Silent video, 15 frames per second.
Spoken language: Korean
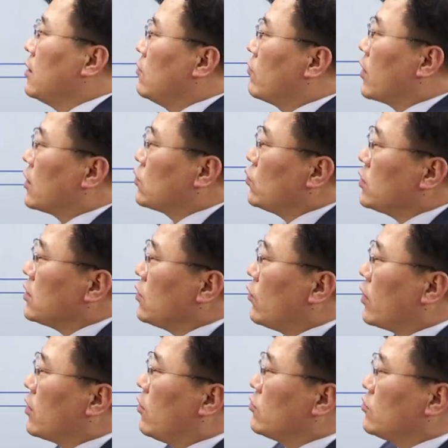우리가 초진
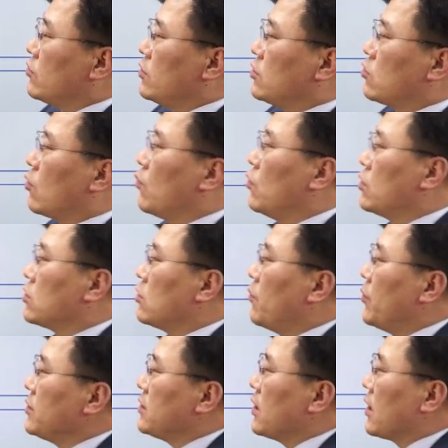기록에서 얻을 수 있는 정보는 첫
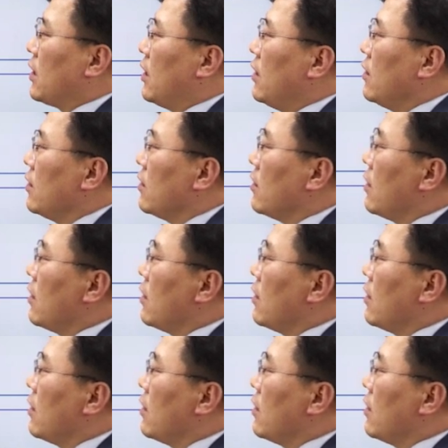번째가